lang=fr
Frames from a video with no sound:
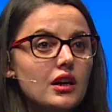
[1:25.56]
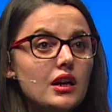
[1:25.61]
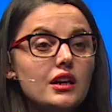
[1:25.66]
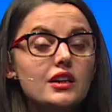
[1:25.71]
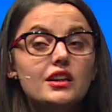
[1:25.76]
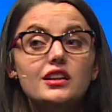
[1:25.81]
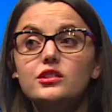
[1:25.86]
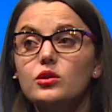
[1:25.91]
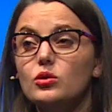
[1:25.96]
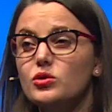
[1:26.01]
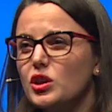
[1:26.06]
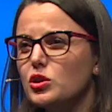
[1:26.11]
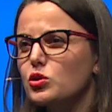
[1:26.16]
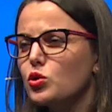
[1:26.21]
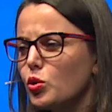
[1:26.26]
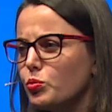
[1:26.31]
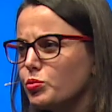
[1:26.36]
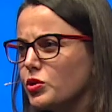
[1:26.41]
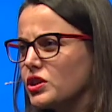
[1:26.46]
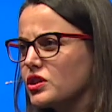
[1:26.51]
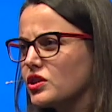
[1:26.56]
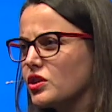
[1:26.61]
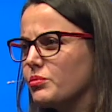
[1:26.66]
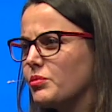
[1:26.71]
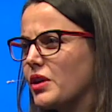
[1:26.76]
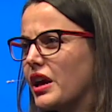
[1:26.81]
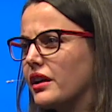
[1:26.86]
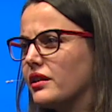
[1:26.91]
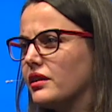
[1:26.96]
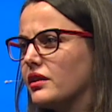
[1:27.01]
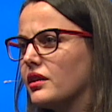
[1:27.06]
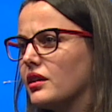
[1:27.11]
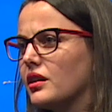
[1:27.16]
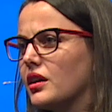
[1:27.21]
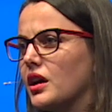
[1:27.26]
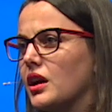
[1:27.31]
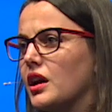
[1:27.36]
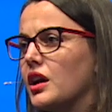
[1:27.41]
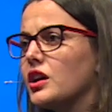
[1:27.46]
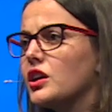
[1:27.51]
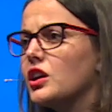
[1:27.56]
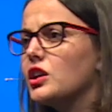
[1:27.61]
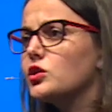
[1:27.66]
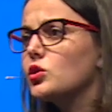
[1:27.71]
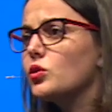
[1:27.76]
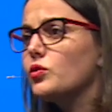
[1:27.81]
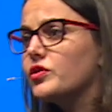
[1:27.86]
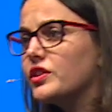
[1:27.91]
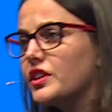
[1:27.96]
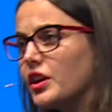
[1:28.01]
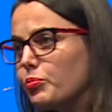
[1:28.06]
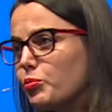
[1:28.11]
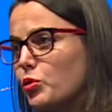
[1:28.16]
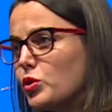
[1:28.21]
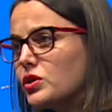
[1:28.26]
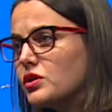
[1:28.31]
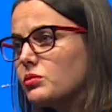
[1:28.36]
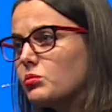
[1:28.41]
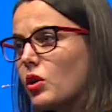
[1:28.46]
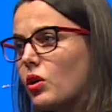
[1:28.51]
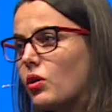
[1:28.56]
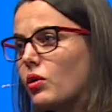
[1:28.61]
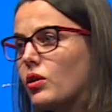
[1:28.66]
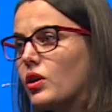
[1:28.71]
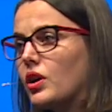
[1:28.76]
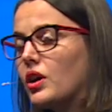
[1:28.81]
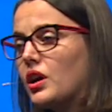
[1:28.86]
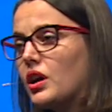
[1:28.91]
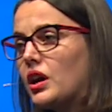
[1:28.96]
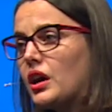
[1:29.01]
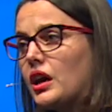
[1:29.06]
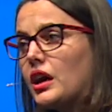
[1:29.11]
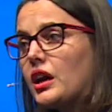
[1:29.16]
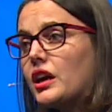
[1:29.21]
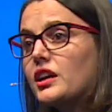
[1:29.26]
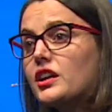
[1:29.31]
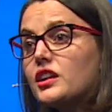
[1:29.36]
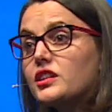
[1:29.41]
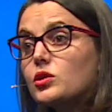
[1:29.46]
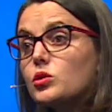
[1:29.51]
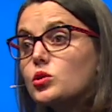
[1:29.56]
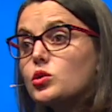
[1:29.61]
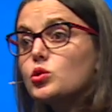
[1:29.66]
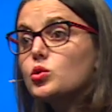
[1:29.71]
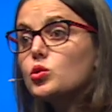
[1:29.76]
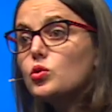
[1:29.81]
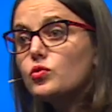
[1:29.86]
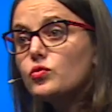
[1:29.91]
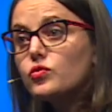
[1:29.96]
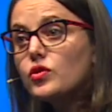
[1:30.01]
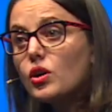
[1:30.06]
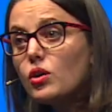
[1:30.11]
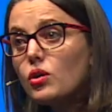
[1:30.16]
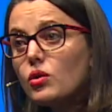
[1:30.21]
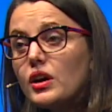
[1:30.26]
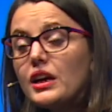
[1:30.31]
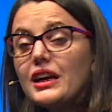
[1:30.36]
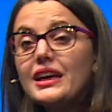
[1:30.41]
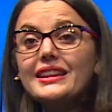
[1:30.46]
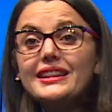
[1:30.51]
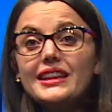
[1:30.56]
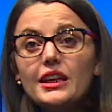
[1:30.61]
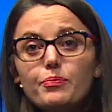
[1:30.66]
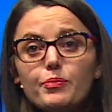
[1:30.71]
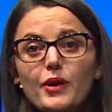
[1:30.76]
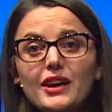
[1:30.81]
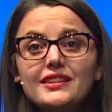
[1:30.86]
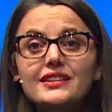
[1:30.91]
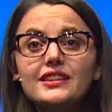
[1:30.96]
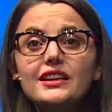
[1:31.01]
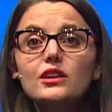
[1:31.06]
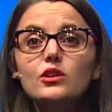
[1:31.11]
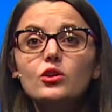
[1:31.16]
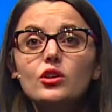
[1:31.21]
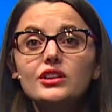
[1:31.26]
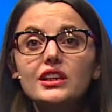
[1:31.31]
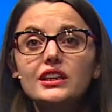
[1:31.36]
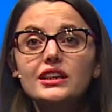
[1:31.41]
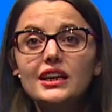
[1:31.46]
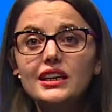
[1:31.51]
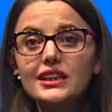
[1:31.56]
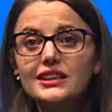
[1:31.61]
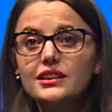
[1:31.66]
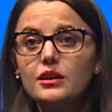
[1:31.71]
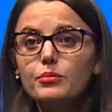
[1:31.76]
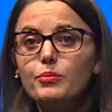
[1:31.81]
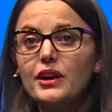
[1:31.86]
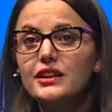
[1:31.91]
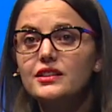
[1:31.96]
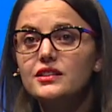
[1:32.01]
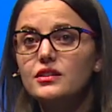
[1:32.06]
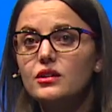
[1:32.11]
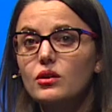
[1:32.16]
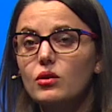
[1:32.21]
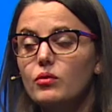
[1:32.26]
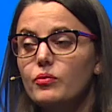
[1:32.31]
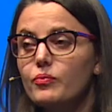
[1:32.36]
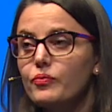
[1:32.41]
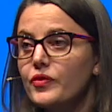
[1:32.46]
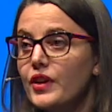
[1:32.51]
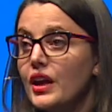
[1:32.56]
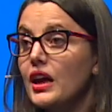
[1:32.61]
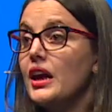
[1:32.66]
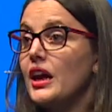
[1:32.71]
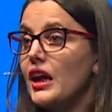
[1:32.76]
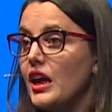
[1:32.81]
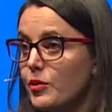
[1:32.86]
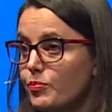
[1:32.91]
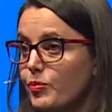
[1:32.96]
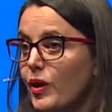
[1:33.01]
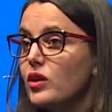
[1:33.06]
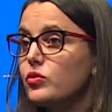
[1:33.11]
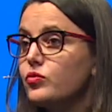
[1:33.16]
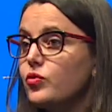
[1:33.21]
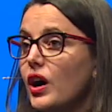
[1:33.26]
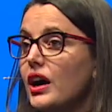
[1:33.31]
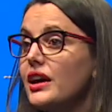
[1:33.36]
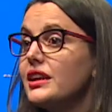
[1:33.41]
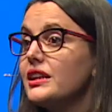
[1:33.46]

qu'ils ont des troubles de sommeil, qu'ils souffrent d'épuisement, qu'ils sont souvent dépassés lors des crises des patients et parfois